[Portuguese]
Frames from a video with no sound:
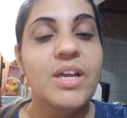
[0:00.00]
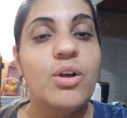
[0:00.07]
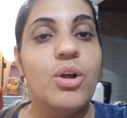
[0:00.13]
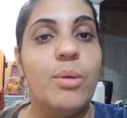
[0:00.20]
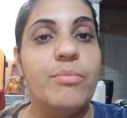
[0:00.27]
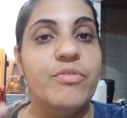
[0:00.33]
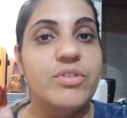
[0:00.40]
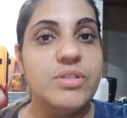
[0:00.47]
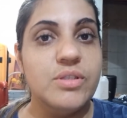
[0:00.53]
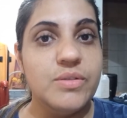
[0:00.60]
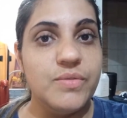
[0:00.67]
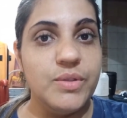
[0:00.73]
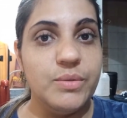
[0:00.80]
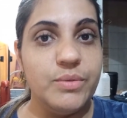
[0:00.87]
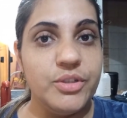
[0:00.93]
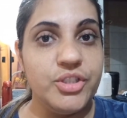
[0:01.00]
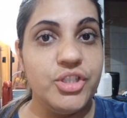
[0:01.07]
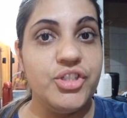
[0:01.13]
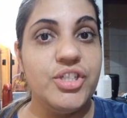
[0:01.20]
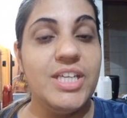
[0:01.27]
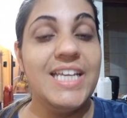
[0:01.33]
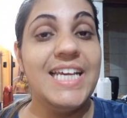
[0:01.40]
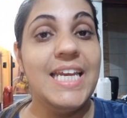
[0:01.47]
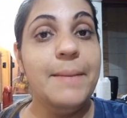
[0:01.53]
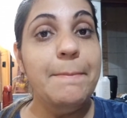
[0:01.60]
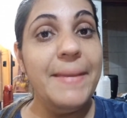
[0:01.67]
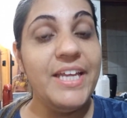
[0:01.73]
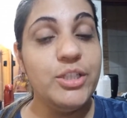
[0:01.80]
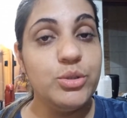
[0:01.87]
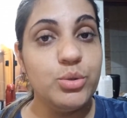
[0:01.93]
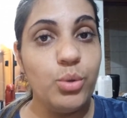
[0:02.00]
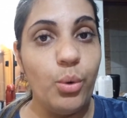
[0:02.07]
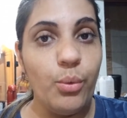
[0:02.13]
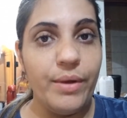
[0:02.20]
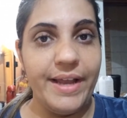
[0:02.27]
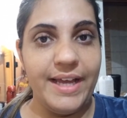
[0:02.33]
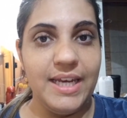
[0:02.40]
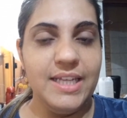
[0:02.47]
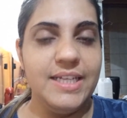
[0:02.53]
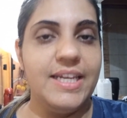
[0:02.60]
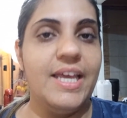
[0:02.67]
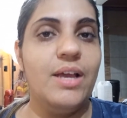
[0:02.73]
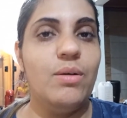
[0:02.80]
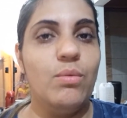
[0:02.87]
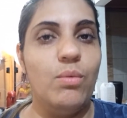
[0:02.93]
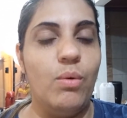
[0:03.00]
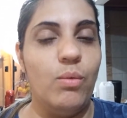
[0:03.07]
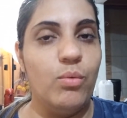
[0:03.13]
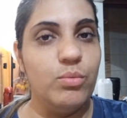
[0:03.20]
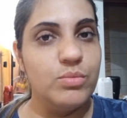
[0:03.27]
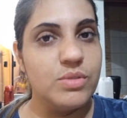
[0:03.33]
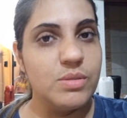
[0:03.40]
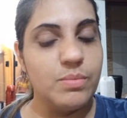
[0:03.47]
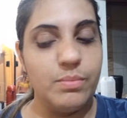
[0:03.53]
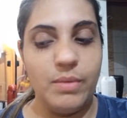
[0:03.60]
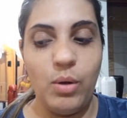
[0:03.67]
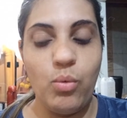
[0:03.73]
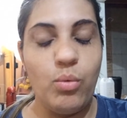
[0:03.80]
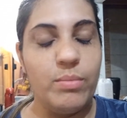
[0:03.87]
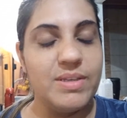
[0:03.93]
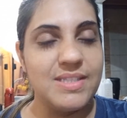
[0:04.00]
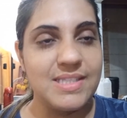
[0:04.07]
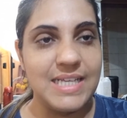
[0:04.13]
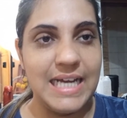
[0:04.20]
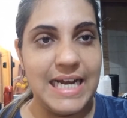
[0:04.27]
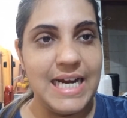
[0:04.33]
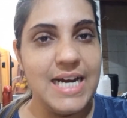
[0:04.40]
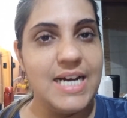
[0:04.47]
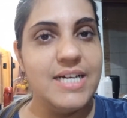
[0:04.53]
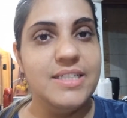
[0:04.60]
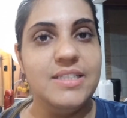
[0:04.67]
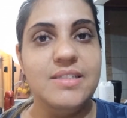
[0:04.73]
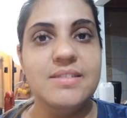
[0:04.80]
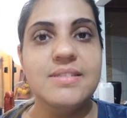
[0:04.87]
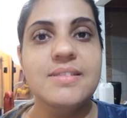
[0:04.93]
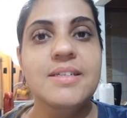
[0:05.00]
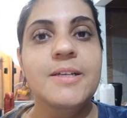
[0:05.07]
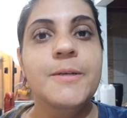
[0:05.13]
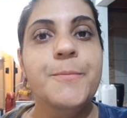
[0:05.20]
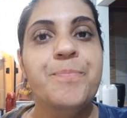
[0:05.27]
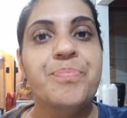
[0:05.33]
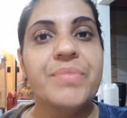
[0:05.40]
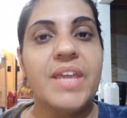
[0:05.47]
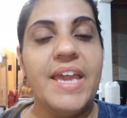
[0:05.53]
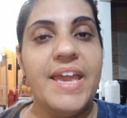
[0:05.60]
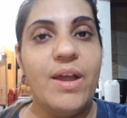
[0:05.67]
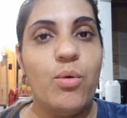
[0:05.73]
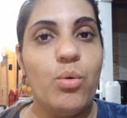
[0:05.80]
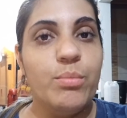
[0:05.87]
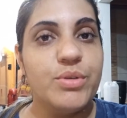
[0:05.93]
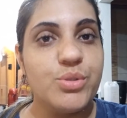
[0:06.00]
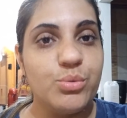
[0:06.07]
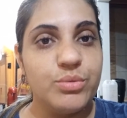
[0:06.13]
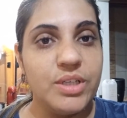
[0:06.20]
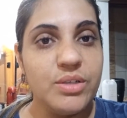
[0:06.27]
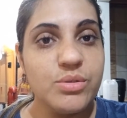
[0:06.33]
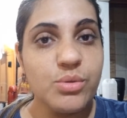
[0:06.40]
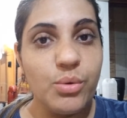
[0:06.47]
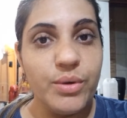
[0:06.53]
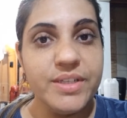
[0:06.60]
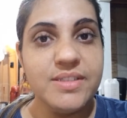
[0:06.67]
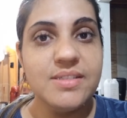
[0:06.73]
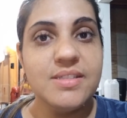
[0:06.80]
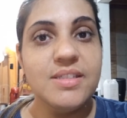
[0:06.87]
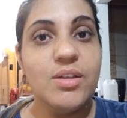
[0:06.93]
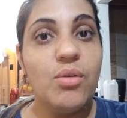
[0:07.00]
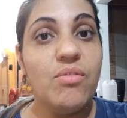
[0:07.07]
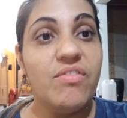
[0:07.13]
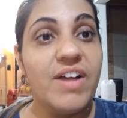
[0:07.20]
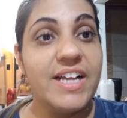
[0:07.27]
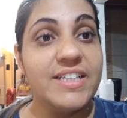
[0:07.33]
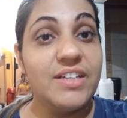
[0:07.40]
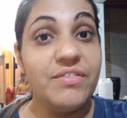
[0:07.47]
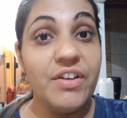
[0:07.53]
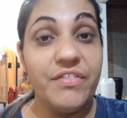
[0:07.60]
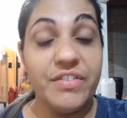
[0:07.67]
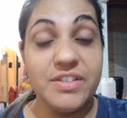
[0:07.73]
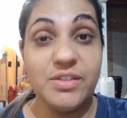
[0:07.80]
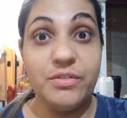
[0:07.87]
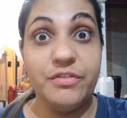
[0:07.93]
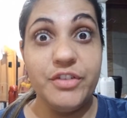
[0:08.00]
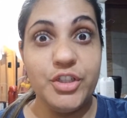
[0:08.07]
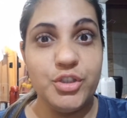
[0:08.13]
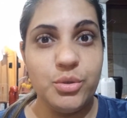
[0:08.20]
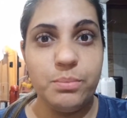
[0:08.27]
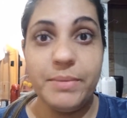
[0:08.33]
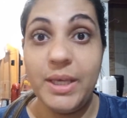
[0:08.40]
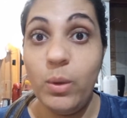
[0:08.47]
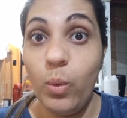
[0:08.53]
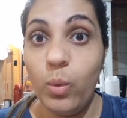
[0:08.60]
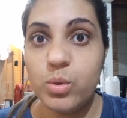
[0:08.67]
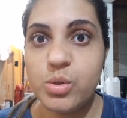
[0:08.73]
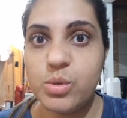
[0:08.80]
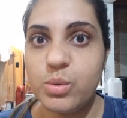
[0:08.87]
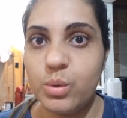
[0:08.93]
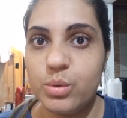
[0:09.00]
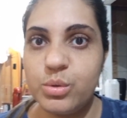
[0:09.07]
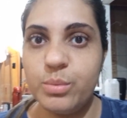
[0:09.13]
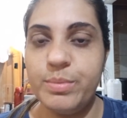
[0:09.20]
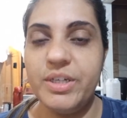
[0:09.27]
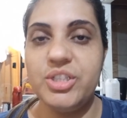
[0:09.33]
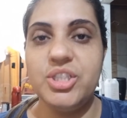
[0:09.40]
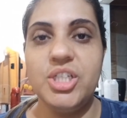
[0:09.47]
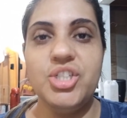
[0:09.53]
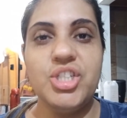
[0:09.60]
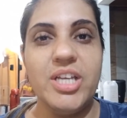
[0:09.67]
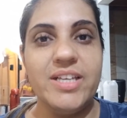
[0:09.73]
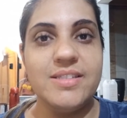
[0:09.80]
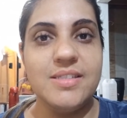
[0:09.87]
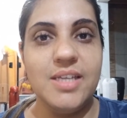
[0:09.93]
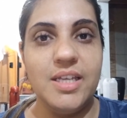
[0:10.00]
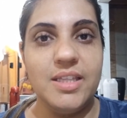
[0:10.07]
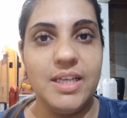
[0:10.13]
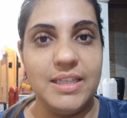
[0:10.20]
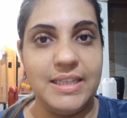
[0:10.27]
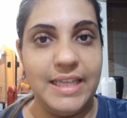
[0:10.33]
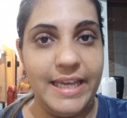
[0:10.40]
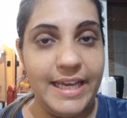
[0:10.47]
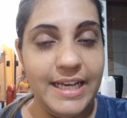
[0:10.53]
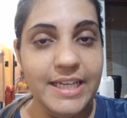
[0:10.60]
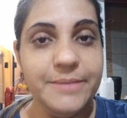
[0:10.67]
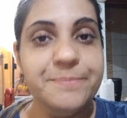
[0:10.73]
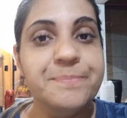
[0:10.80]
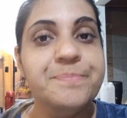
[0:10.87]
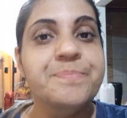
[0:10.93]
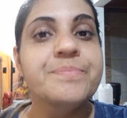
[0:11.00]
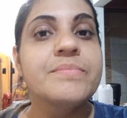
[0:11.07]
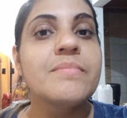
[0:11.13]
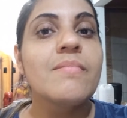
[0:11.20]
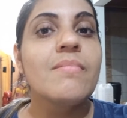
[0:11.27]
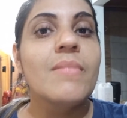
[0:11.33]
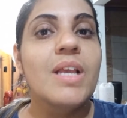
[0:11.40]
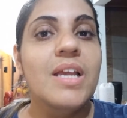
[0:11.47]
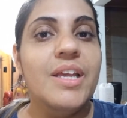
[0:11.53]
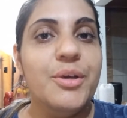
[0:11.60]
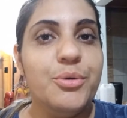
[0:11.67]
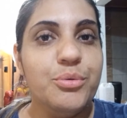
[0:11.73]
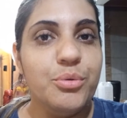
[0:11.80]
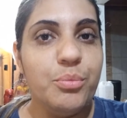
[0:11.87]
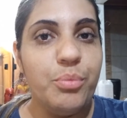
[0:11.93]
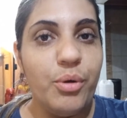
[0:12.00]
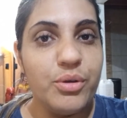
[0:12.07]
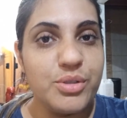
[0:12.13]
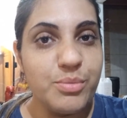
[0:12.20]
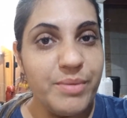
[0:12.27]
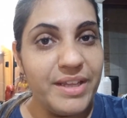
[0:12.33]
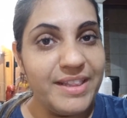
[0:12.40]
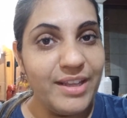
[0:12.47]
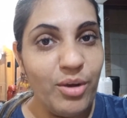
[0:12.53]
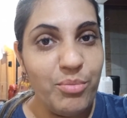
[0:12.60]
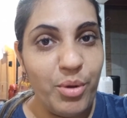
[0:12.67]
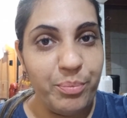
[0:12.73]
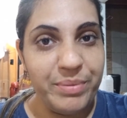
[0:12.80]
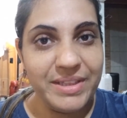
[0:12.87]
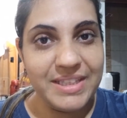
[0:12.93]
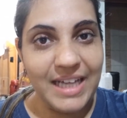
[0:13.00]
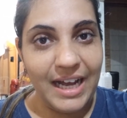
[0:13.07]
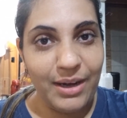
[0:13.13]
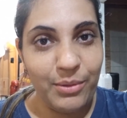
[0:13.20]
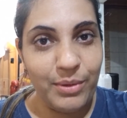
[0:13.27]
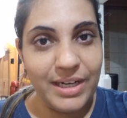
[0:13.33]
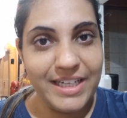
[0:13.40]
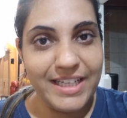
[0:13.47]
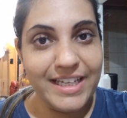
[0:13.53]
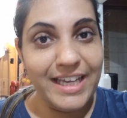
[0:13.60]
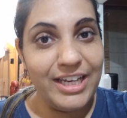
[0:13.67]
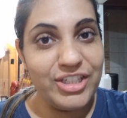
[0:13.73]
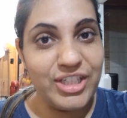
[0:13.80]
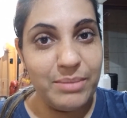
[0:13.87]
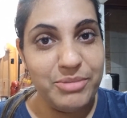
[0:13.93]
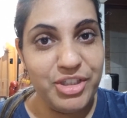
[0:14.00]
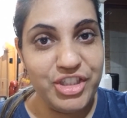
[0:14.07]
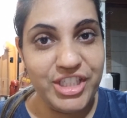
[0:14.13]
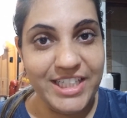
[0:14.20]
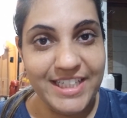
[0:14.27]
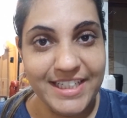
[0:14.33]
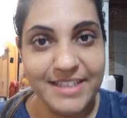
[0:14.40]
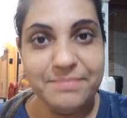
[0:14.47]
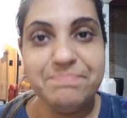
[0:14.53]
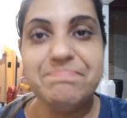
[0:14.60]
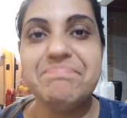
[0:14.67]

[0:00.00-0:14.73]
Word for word: Como vocês viram, a gente incrementou ela, né? Com alguns, algumas carnes, é, algumas outras coisas. Então, o Wagner vai fazer um feijão bem gostoso pra gente, a receita dele. Eu não posso meter o meu pitaco ali, que ele já me xinga.